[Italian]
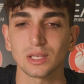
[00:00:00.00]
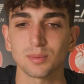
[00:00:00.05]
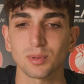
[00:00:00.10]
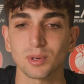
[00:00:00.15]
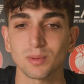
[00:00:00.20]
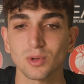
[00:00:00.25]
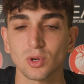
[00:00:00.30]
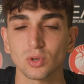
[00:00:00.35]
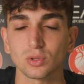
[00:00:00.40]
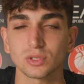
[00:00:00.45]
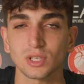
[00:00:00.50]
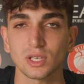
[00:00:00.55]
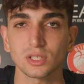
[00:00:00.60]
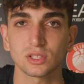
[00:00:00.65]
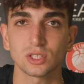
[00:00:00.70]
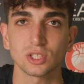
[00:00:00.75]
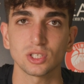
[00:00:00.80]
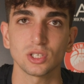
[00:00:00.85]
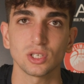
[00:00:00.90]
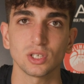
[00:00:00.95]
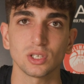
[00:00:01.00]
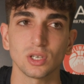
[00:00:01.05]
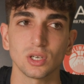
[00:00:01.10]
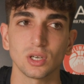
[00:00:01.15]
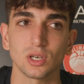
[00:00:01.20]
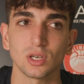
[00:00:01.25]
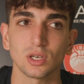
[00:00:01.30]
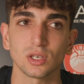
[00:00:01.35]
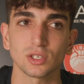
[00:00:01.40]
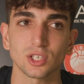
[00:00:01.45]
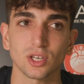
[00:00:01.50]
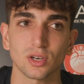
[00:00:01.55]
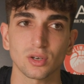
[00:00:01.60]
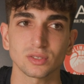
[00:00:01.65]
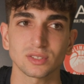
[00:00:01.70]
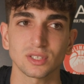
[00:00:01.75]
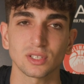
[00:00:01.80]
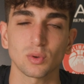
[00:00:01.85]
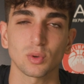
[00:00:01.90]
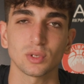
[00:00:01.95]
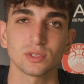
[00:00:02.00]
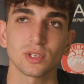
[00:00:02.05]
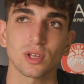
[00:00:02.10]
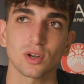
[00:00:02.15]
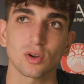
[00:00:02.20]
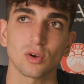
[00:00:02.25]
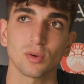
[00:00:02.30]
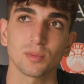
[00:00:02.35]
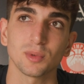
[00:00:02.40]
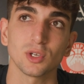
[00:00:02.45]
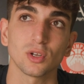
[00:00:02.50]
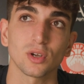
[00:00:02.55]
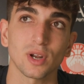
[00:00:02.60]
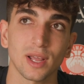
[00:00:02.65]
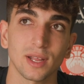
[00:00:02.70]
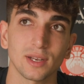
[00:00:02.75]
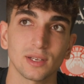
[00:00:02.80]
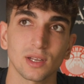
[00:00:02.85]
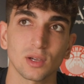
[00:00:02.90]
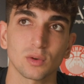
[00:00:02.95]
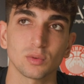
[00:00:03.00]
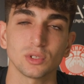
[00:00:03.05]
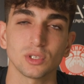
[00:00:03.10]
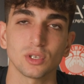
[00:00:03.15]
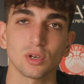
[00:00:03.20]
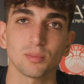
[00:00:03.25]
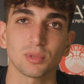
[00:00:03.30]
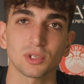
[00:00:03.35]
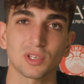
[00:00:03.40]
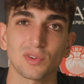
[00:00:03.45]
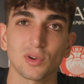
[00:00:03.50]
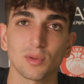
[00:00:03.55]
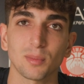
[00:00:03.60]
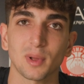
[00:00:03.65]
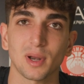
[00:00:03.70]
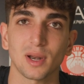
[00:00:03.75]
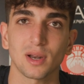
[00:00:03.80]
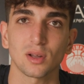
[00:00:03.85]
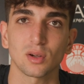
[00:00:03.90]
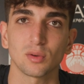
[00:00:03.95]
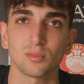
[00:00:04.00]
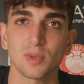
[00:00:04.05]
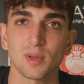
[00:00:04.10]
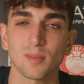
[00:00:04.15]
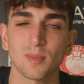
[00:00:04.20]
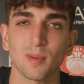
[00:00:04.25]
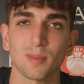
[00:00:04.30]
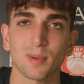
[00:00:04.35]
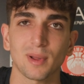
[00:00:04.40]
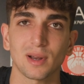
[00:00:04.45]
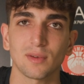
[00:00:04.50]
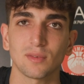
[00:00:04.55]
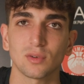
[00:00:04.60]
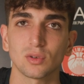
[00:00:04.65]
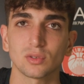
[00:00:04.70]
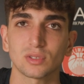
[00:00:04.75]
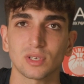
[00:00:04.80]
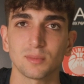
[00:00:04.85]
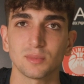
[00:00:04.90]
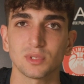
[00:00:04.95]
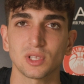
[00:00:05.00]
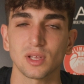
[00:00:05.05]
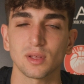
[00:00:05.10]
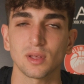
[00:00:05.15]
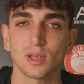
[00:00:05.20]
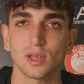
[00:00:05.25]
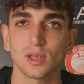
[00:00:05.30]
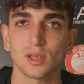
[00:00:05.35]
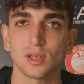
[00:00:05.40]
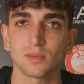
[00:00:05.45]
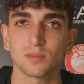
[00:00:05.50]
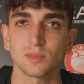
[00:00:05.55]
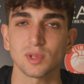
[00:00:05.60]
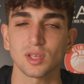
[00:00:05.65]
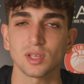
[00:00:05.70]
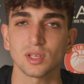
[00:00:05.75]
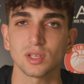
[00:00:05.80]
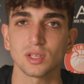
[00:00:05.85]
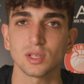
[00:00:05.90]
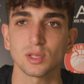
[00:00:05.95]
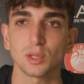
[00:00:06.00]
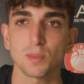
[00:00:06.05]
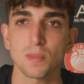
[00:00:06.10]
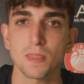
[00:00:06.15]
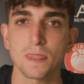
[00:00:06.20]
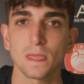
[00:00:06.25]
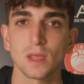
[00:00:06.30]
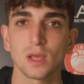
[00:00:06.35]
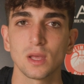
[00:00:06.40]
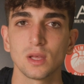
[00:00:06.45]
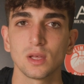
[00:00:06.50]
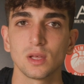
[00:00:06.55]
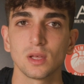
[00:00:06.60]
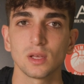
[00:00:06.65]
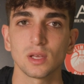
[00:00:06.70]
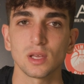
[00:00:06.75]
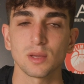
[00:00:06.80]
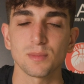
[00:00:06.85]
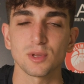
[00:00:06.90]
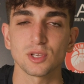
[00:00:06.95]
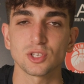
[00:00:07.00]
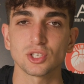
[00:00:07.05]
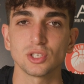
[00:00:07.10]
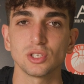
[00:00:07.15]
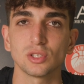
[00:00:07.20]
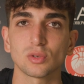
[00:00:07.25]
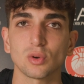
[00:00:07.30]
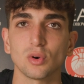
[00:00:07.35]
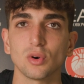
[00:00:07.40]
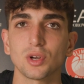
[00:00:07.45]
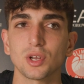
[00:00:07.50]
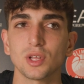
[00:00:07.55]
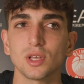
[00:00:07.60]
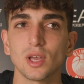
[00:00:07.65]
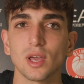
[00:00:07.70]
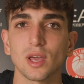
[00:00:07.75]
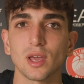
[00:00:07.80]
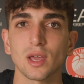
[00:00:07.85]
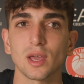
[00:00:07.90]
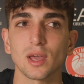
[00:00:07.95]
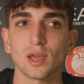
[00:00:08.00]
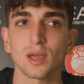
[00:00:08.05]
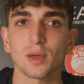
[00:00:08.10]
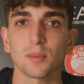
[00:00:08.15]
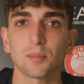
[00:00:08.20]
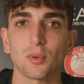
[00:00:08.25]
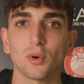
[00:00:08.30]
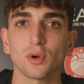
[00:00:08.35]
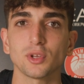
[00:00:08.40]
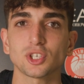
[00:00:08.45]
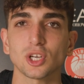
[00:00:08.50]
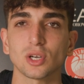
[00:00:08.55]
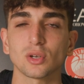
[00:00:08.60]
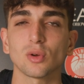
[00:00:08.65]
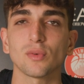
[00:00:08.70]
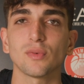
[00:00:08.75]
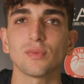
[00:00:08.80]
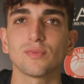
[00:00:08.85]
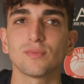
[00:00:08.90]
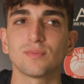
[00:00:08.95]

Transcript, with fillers: i primi contatti eh, c'erano stati quando ero minorenne quindi non potevano parlare con me ma parlavano tramite i miei, i miei genitori e poi ci hanno